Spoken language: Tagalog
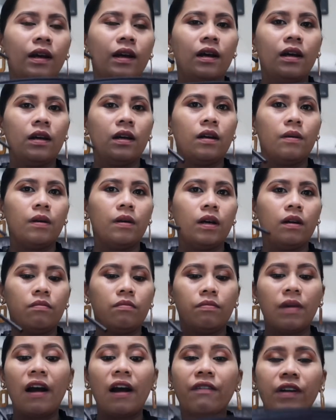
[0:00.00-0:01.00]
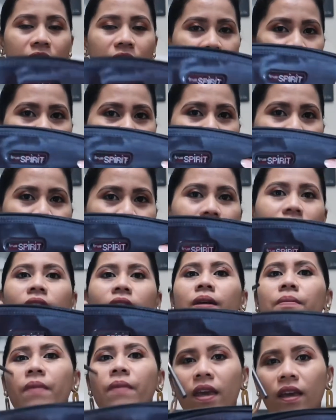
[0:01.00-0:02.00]
uh, ah, pang-retouch ko lang
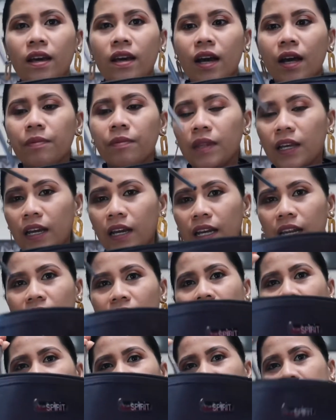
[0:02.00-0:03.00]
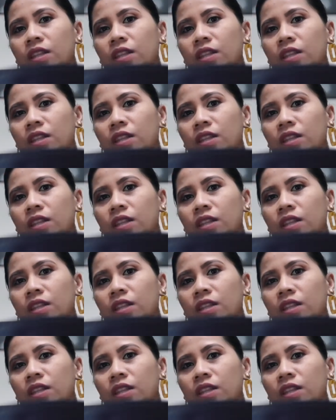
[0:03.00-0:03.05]
na makeup na kailangan.